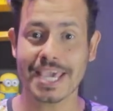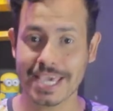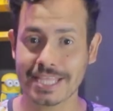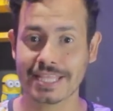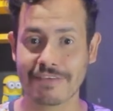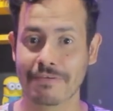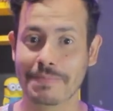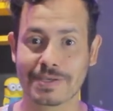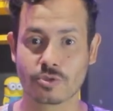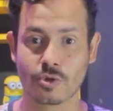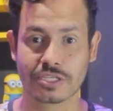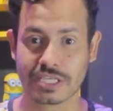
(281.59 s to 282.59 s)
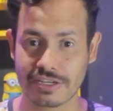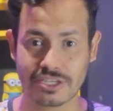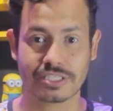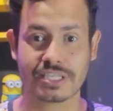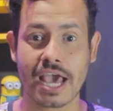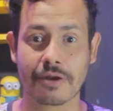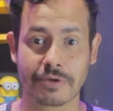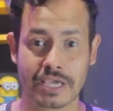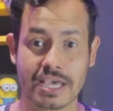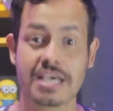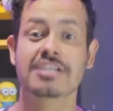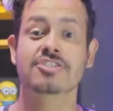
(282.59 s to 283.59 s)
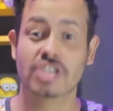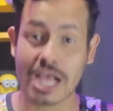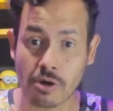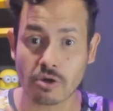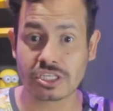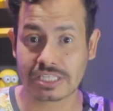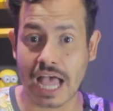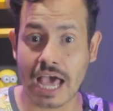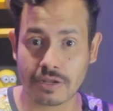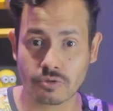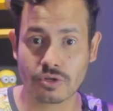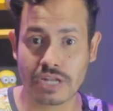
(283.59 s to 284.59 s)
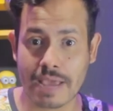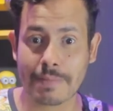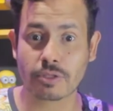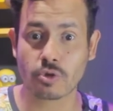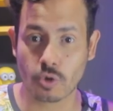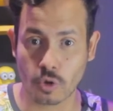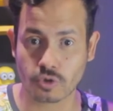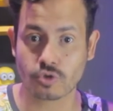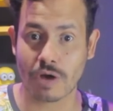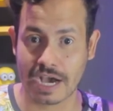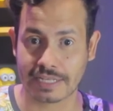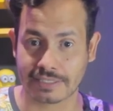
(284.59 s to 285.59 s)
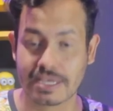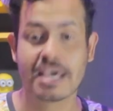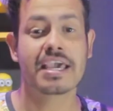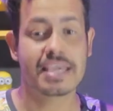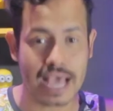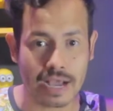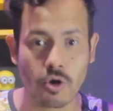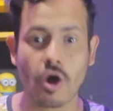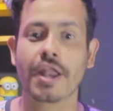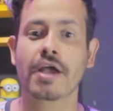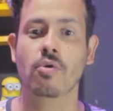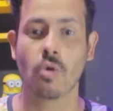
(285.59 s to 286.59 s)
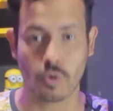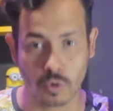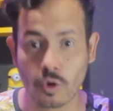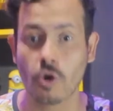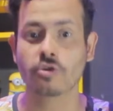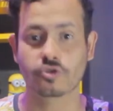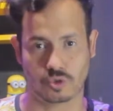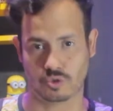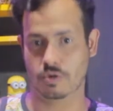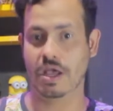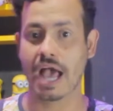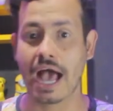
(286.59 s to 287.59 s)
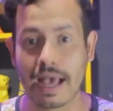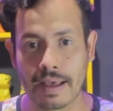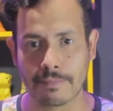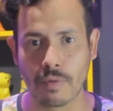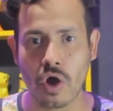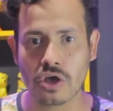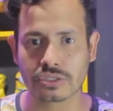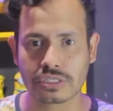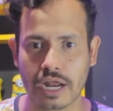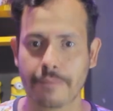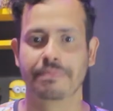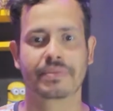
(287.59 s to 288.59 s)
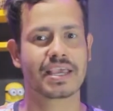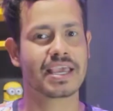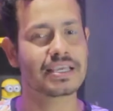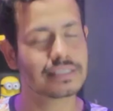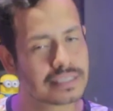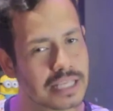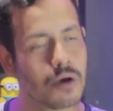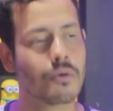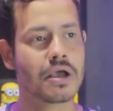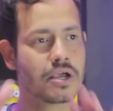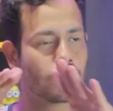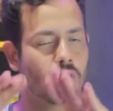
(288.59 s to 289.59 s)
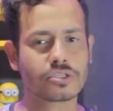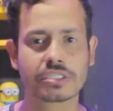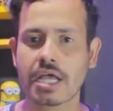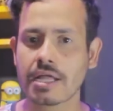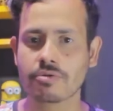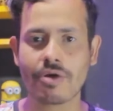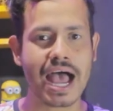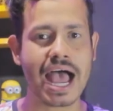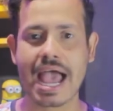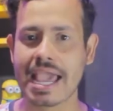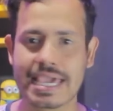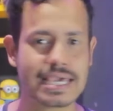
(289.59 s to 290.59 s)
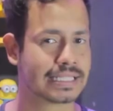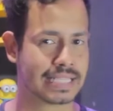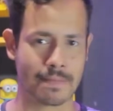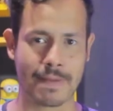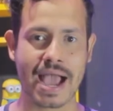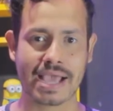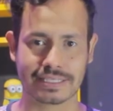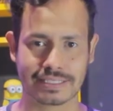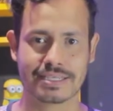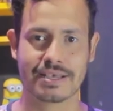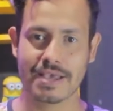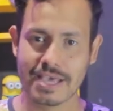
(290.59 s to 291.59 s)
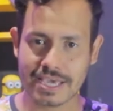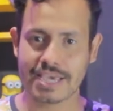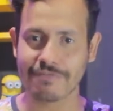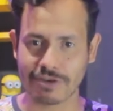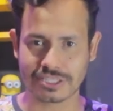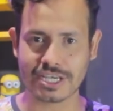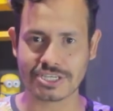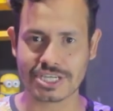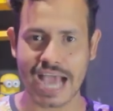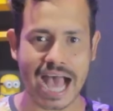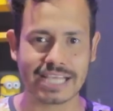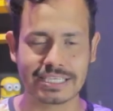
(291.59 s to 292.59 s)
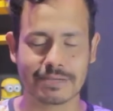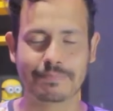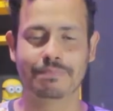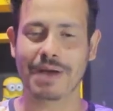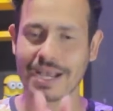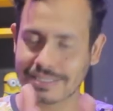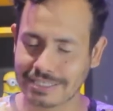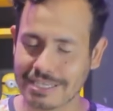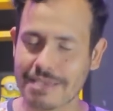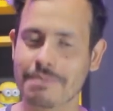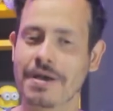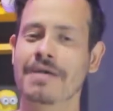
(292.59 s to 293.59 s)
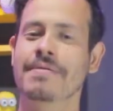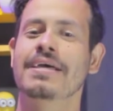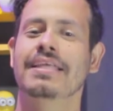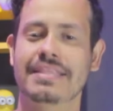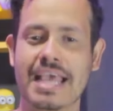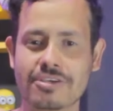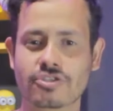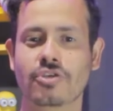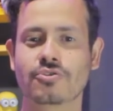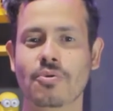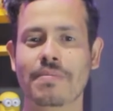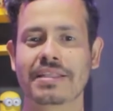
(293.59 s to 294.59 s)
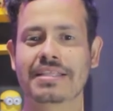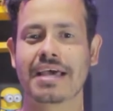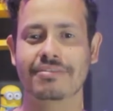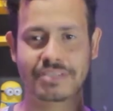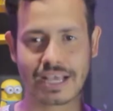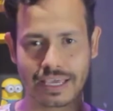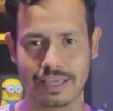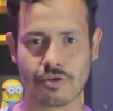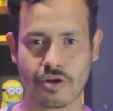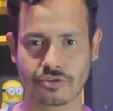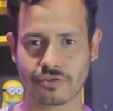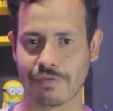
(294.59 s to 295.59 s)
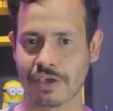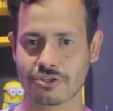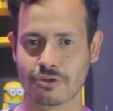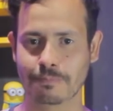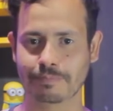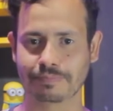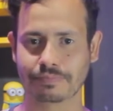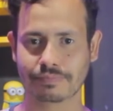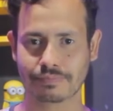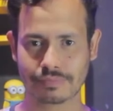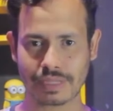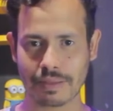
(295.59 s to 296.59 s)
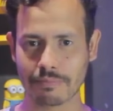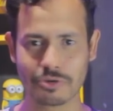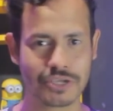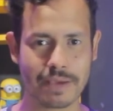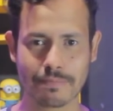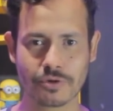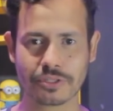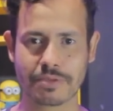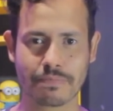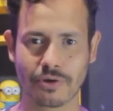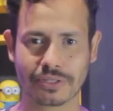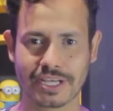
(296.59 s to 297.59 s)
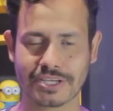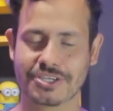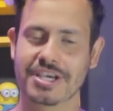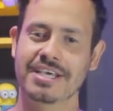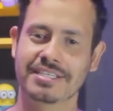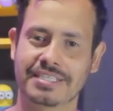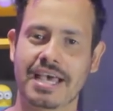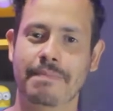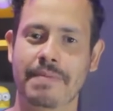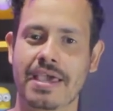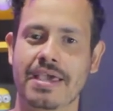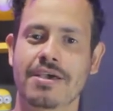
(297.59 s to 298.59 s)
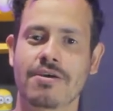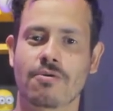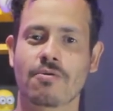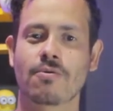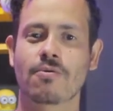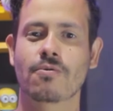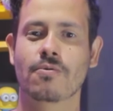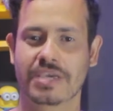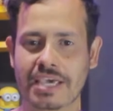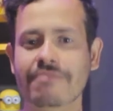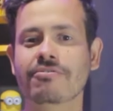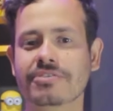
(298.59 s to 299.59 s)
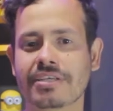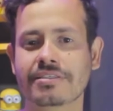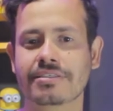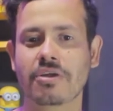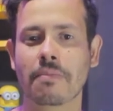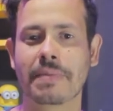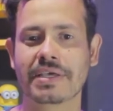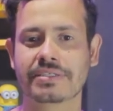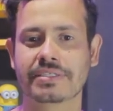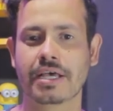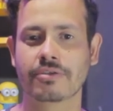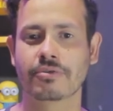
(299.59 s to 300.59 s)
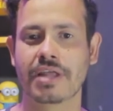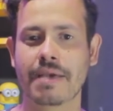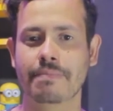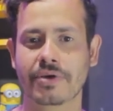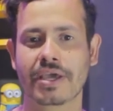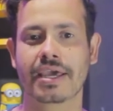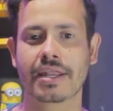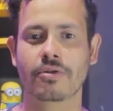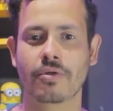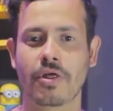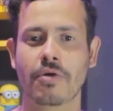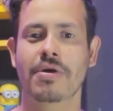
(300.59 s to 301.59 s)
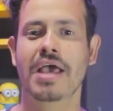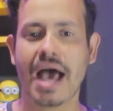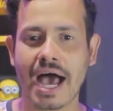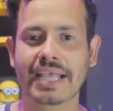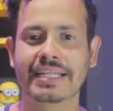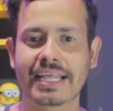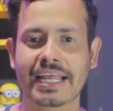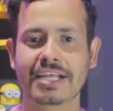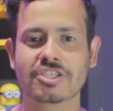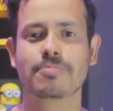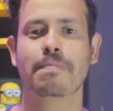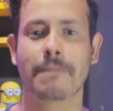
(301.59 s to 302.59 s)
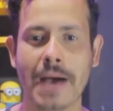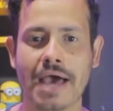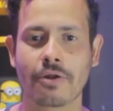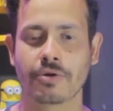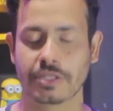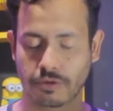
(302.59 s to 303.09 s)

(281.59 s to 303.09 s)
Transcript: E teve pessoas que disseram que já gostaram do Ney do Grosso antes e agora com o grosso a amostra estão gostando ainda mais. E você de casa, participa, deixe seus comentários aqui no nosso vídeo, porque é muito importante saber o que vocês estão pensando, né? Porque querendo ou não, a internet parou.